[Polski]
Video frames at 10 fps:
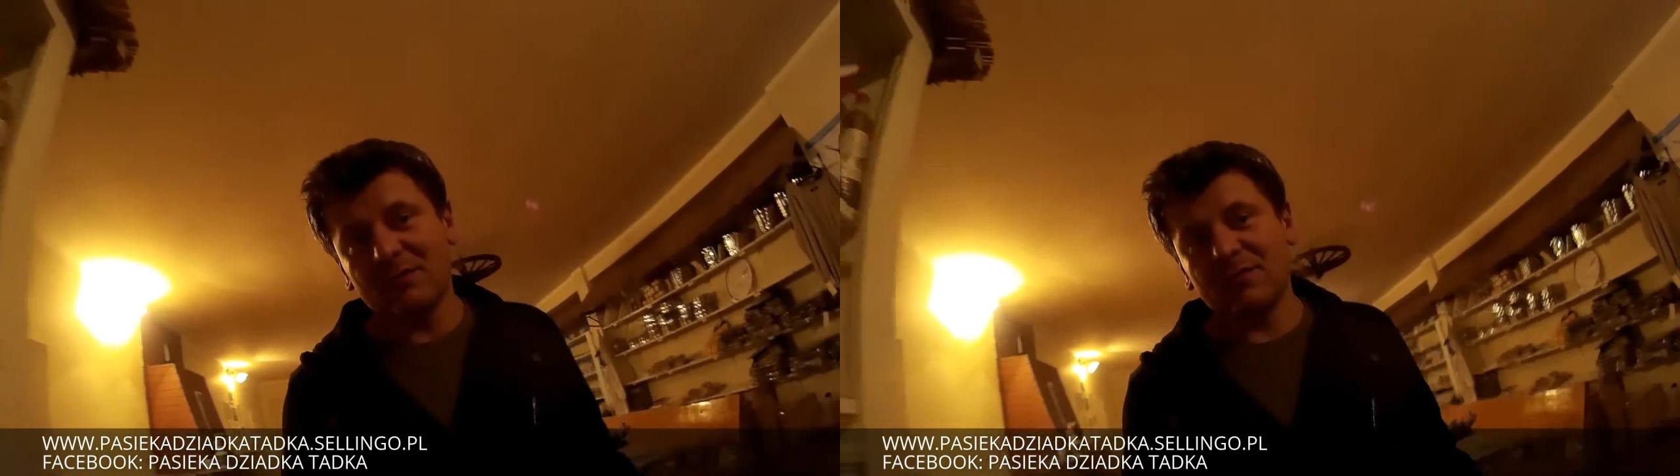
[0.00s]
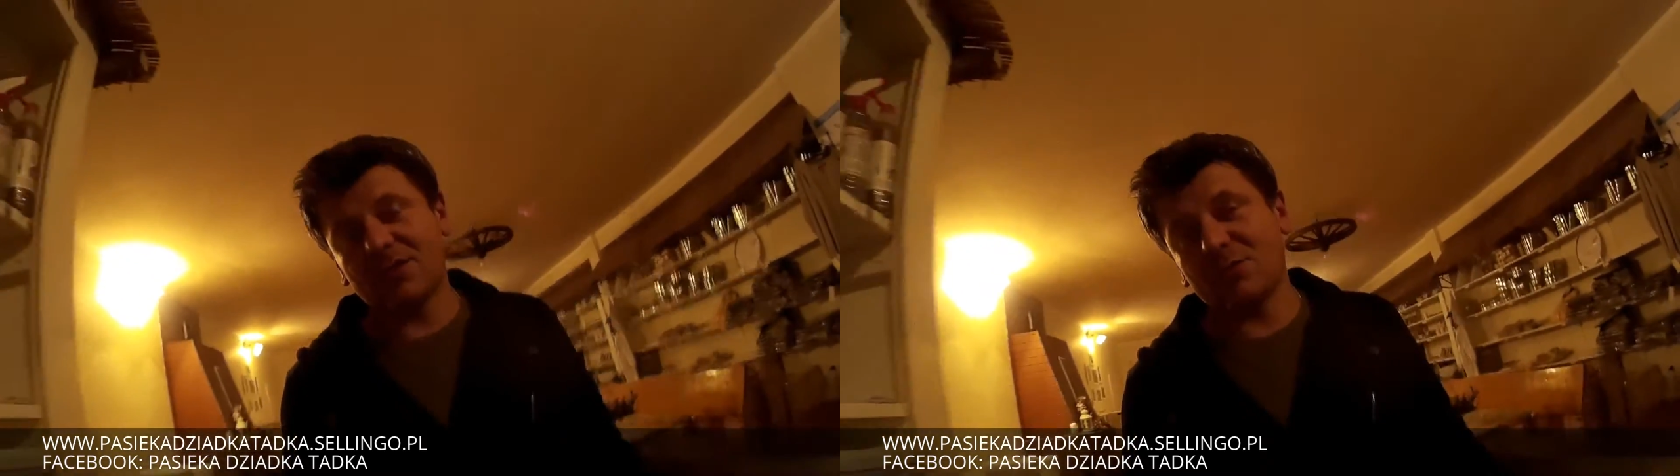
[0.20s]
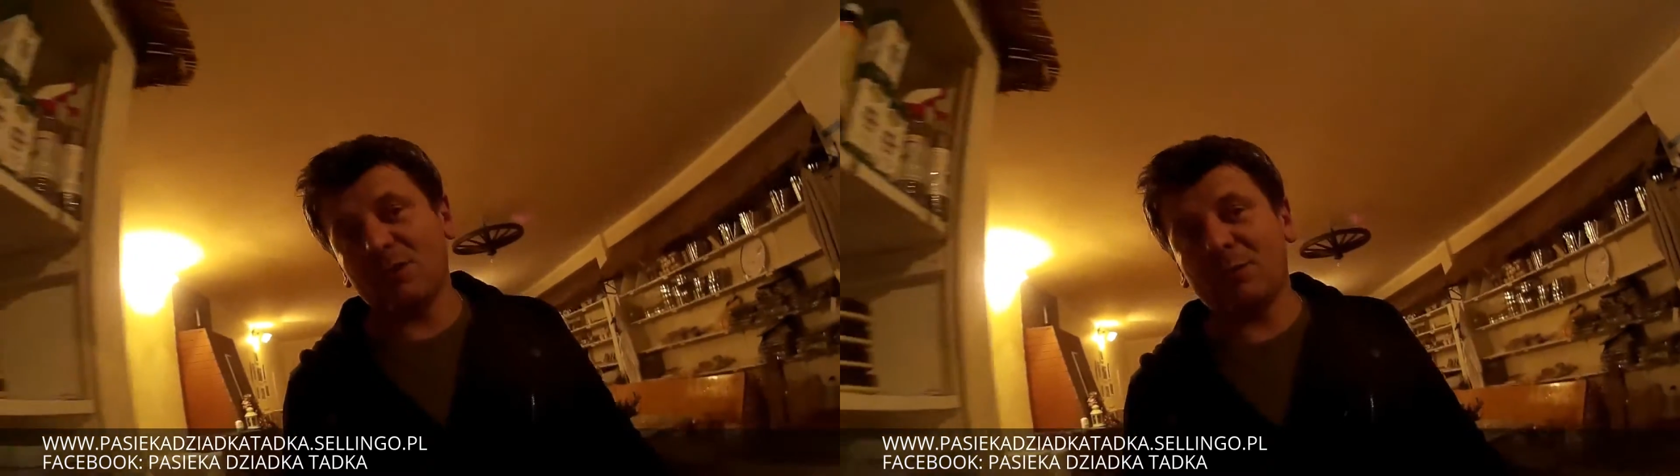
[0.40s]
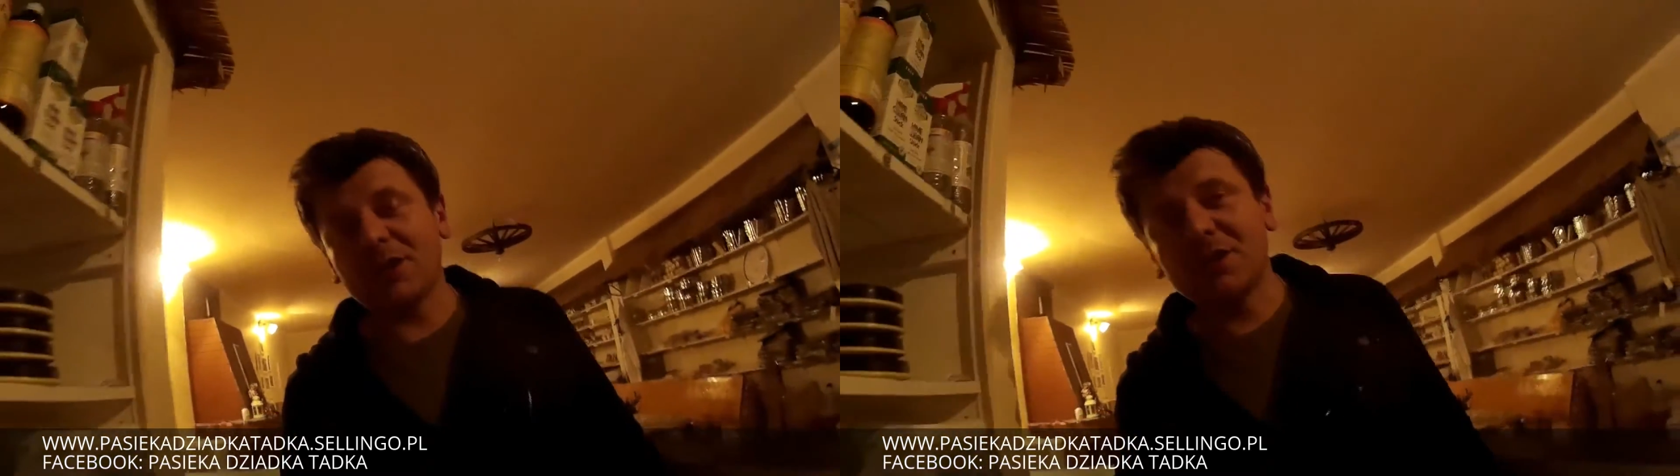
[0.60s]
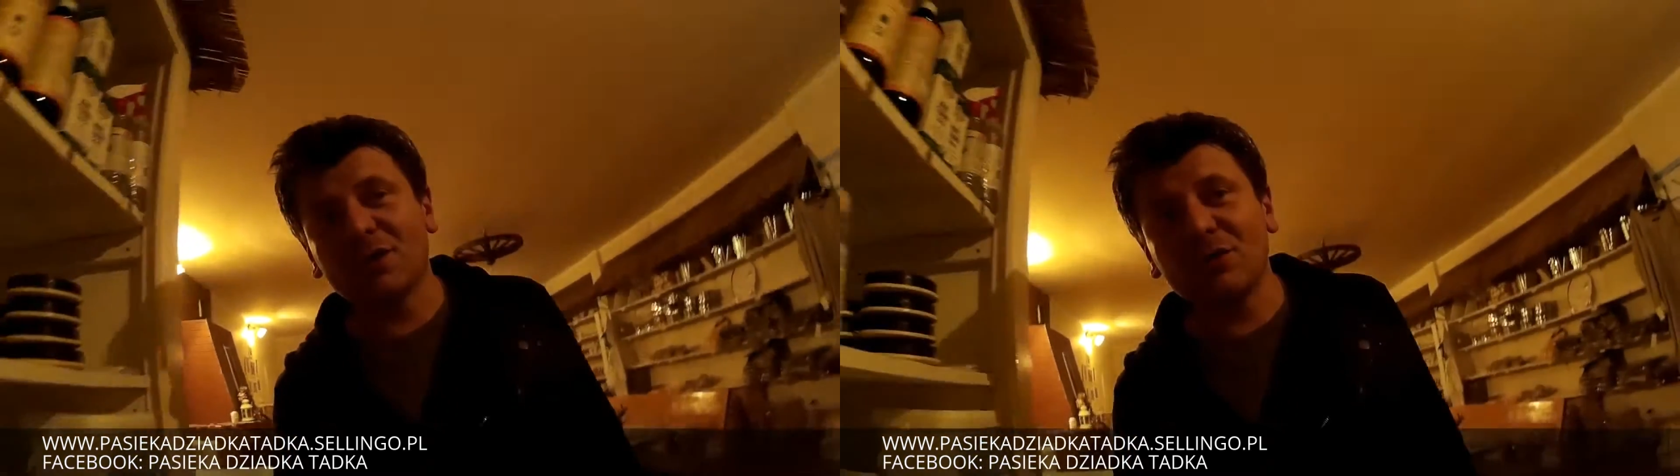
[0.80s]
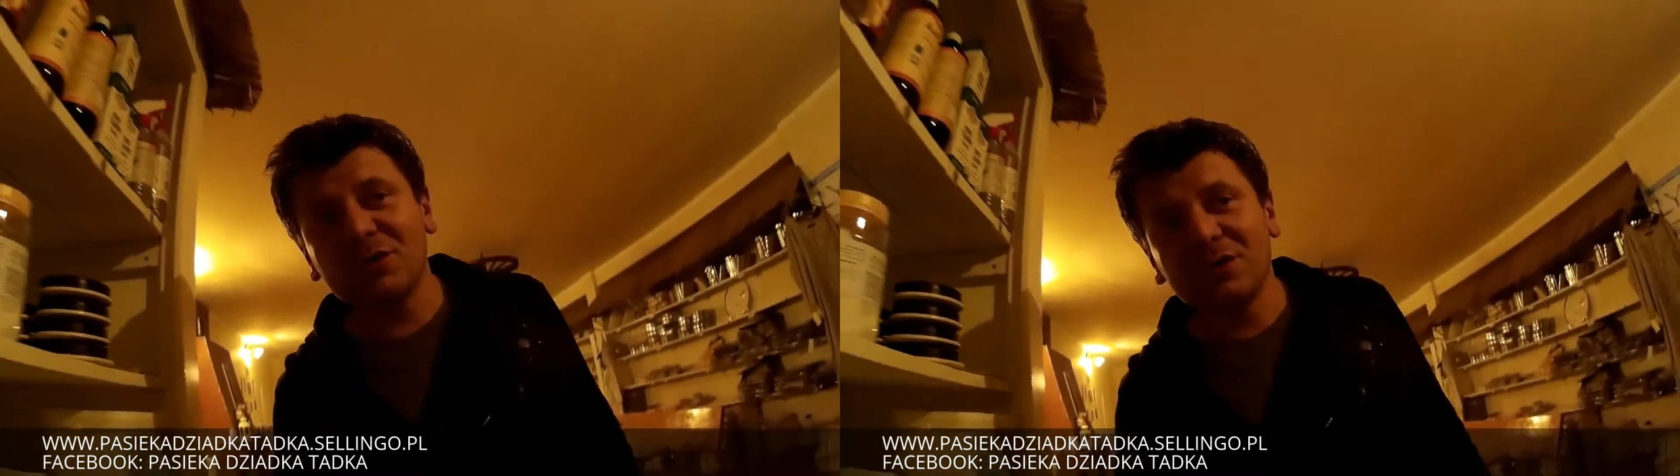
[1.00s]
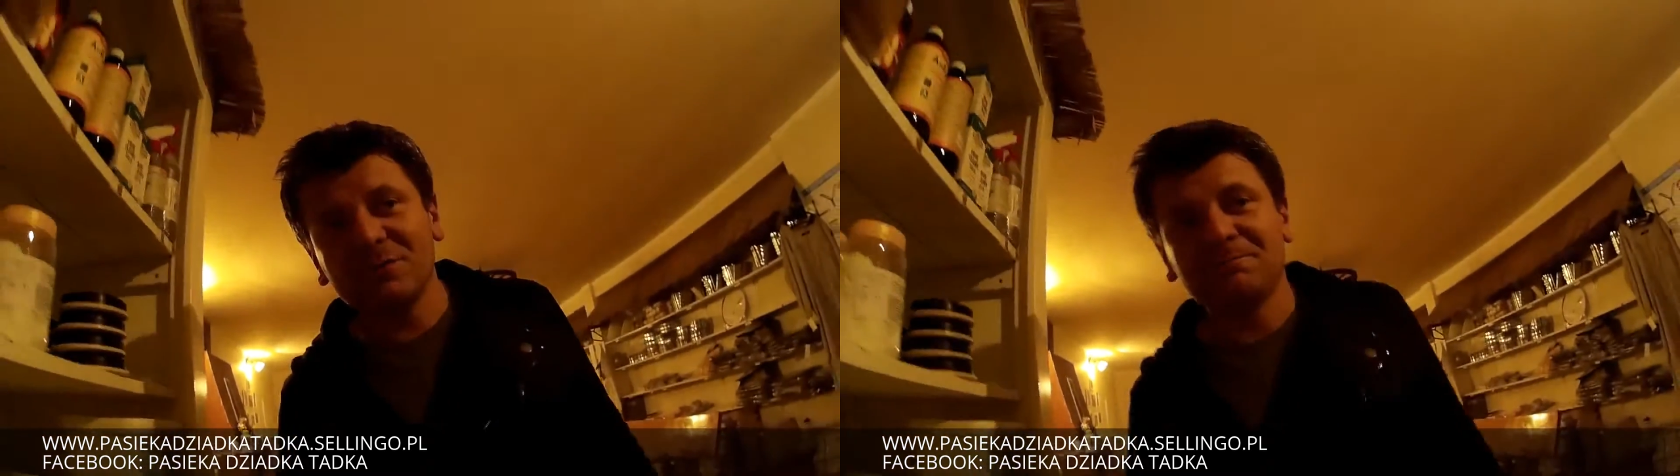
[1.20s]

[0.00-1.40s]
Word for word: jest to łapanie roi.